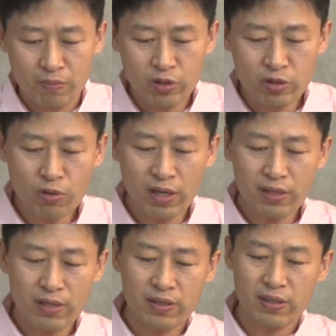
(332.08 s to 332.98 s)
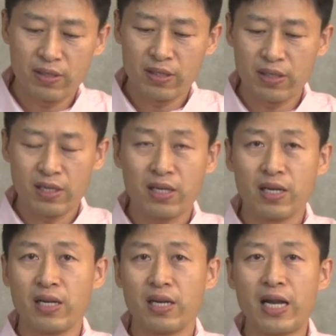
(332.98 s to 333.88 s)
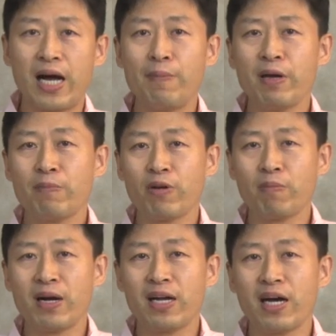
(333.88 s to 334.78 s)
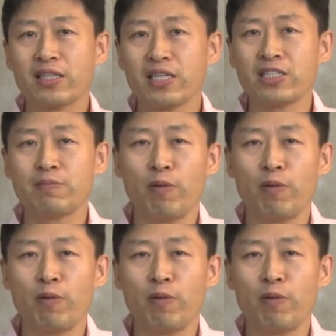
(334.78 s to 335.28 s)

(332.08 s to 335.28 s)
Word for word: Poin dua, Lamek berbangga atas